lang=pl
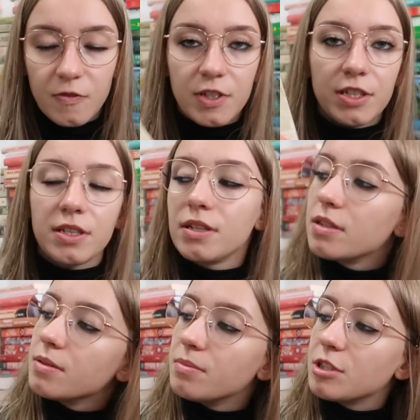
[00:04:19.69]
w
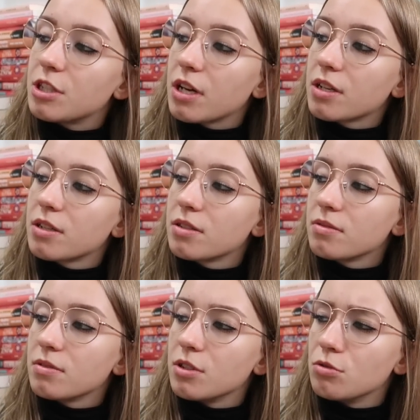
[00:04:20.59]
Myszach
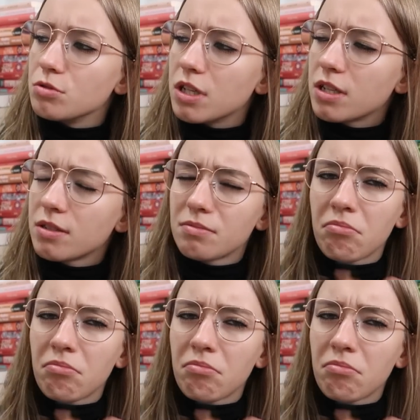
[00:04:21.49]
i Ludziach,